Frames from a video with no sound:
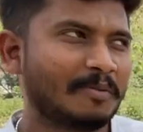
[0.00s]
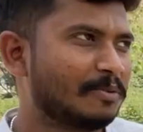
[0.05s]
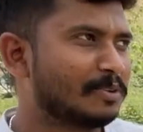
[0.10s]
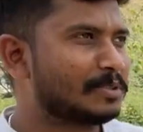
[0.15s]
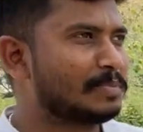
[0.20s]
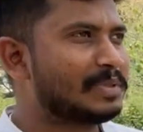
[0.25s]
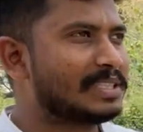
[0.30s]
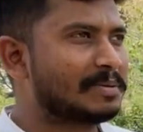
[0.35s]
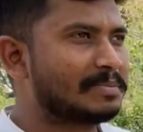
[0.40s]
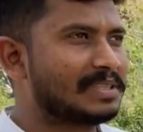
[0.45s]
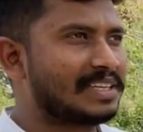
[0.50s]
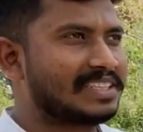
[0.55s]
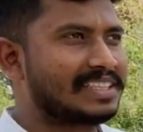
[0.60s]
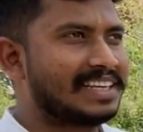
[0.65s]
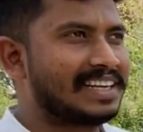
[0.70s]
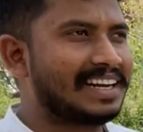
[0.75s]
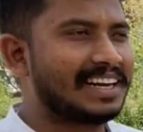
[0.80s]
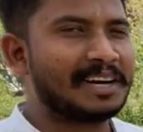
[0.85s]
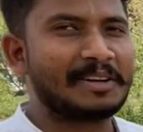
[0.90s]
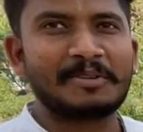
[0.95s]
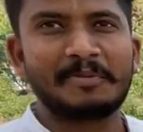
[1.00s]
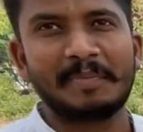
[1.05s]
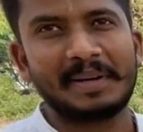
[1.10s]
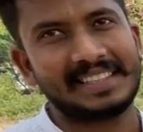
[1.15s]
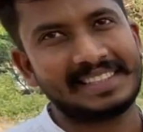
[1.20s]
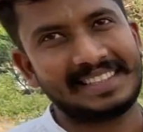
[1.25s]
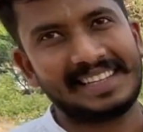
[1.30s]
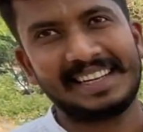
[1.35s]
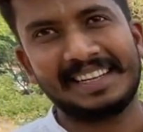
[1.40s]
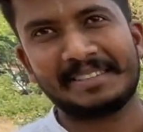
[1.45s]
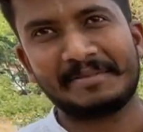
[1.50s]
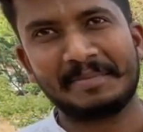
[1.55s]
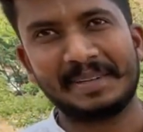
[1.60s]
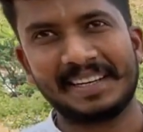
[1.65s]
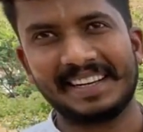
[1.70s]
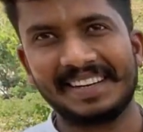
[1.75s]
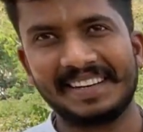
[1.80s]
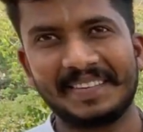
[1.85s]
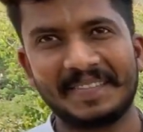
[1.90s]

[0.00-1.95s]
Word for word: उसमें सबसे अच्छा ये लगा तो मैं इस लेस में गया